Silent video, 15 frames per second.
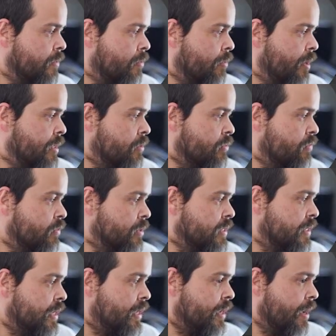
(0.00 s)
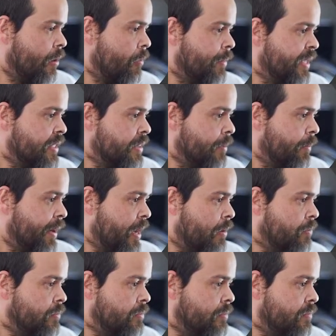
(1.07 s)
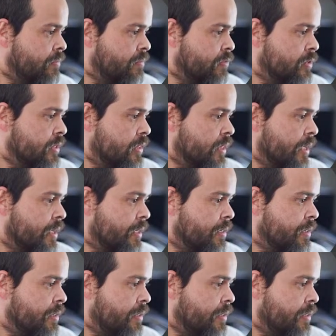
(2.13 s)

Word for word: Quando você aumenta para 1, você tem